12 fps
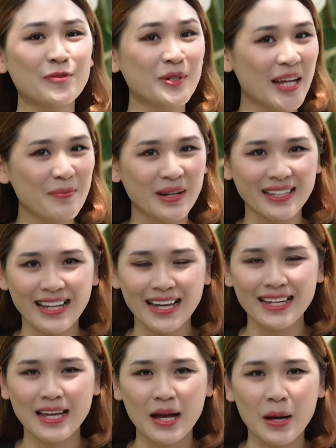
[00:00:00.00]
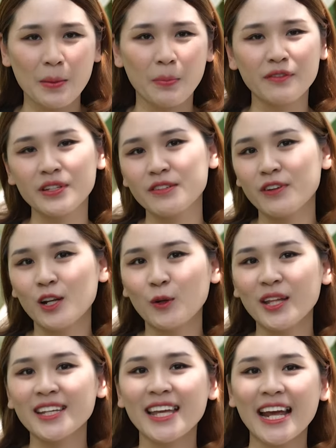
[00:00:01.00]
trong những năm gần đây. Bởi vì với lối
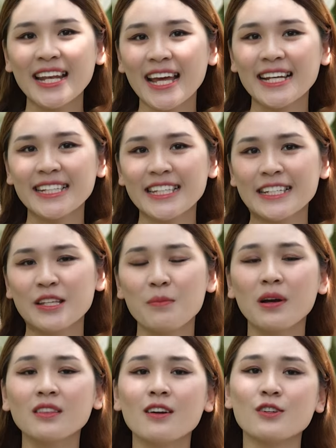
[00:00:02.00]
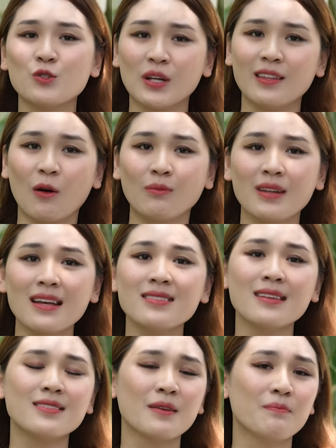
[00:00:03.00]
thiết kế này thì những bức tường truyền thống đã
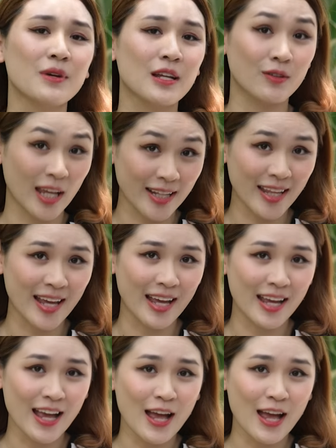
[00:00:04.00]
dần dần bị thay thế,